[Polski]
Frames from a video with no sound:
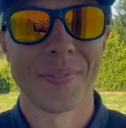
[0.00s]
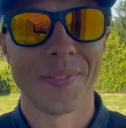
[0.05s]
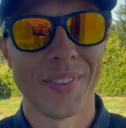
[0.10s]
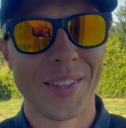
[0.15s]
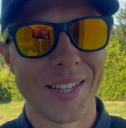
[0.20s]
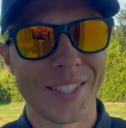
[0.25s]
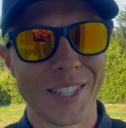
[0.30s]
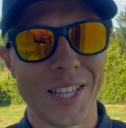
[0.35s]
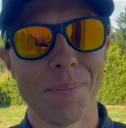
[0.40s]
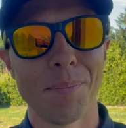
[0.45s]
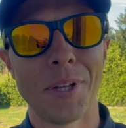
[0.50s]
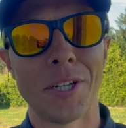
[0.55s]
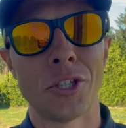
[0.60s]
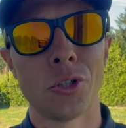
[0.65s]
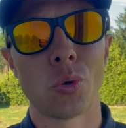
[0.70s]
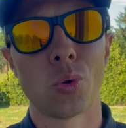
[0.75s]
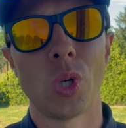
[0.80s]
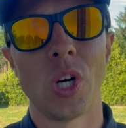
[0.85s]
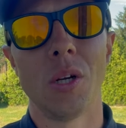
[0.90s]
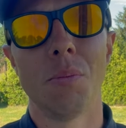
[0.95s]
Następna rzecz,
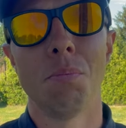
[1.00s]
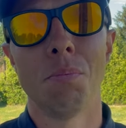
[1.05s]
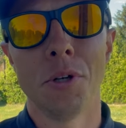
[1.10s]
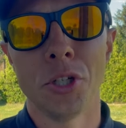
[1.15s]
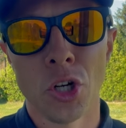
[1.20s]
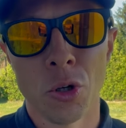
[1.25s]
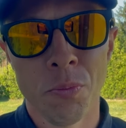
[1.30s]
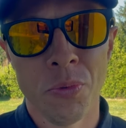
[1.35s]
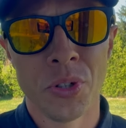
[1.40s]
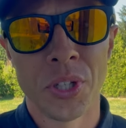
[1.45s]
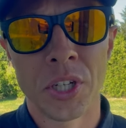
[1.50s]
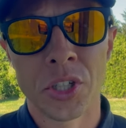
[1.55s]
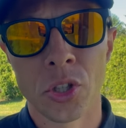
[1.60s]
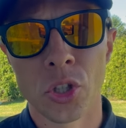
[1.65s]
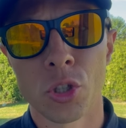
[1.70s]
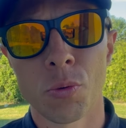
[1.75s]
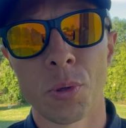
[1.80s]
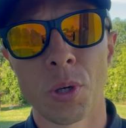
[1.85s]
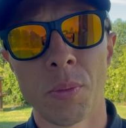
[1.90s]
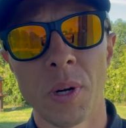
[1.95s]
o której myślą milionerzy, to
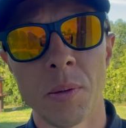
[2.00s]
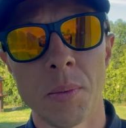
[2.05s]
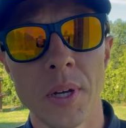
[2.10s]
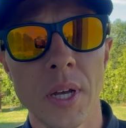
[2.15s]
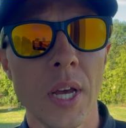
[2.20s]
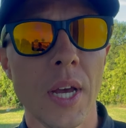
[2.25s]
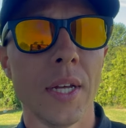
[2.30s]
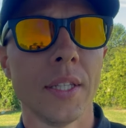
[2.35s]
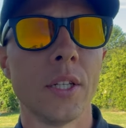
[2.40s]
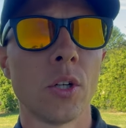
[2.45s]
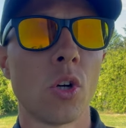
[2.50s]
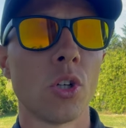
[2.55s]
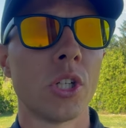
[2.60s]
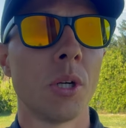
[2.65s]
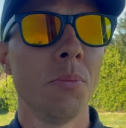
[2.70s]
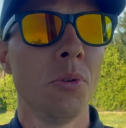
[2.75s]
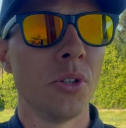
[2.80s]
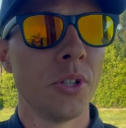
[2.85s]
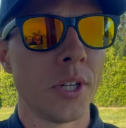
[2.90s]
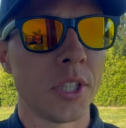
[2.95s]
są problemy, tylko że
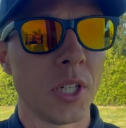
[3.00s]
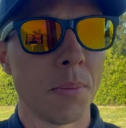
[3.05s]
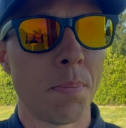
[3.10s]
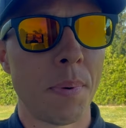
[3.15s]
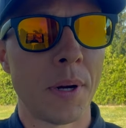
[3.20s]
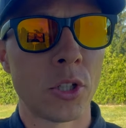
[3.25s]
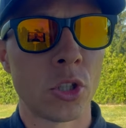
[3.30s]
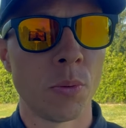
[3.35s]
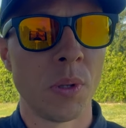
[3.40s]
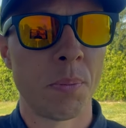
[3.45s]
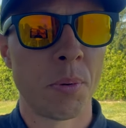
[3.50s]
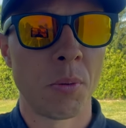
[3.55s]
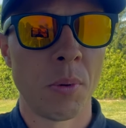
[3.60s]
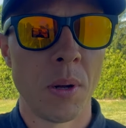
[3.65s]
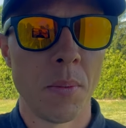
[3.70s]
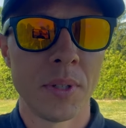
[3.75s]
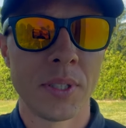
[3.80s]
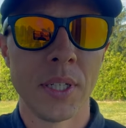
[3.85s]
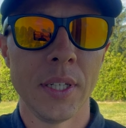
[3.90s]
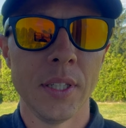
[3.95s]
milionerzy patrzą na
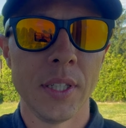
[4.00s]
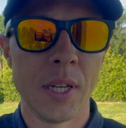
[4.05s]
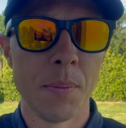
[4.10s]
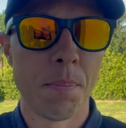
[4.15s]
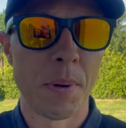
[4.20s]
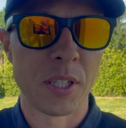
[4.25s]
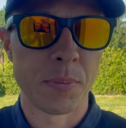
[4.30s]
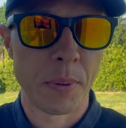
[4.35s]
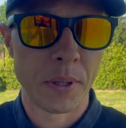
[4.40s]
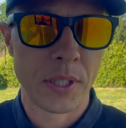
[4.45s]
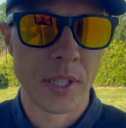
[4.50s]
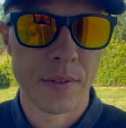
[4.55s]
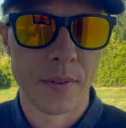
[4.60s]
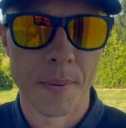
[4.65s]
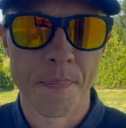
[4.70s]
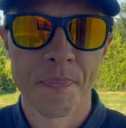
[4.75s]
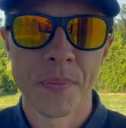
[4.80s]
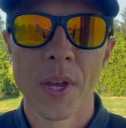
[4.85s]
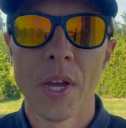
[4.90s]
problemy z innej perspektywy.